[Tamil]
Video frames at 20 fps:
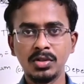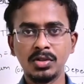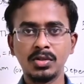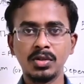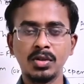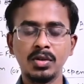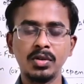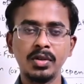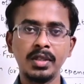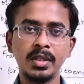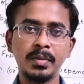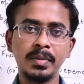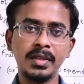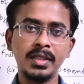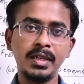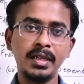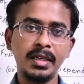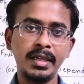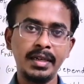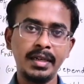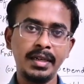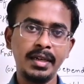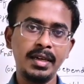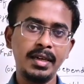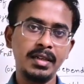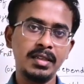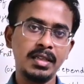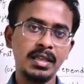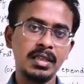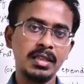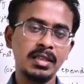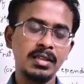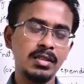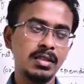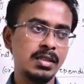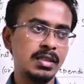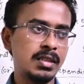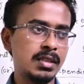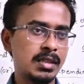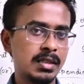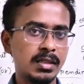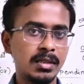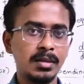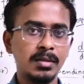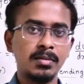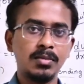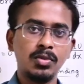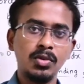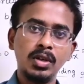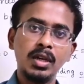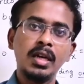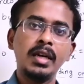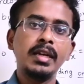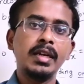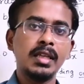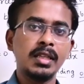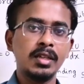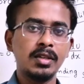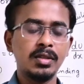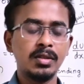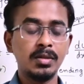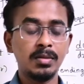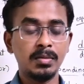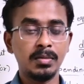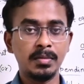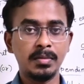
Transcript: ஸோ இதை பற்றி டீட்டெயில்டு அதாவது இதுக்கு முன்னாடி அதாவது